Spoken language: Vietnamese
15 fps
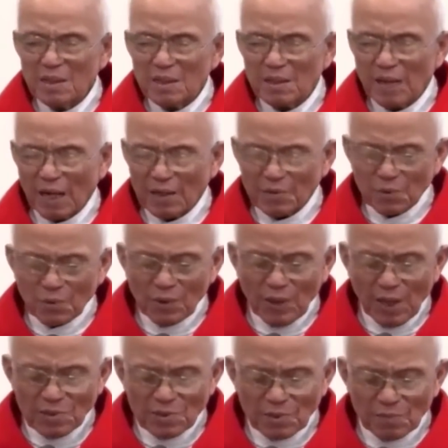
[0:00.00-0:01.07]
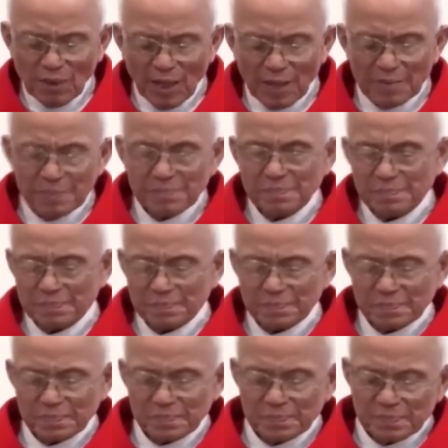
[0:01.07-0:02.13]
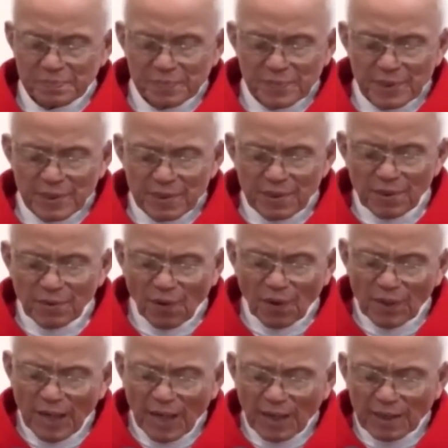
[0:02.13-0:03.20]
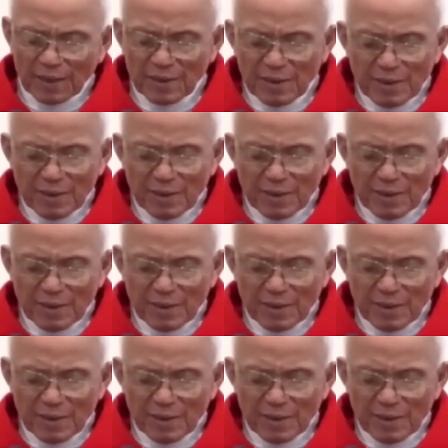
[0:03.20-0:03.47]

rằng Chúa đã sống lại nhưng rõ ràng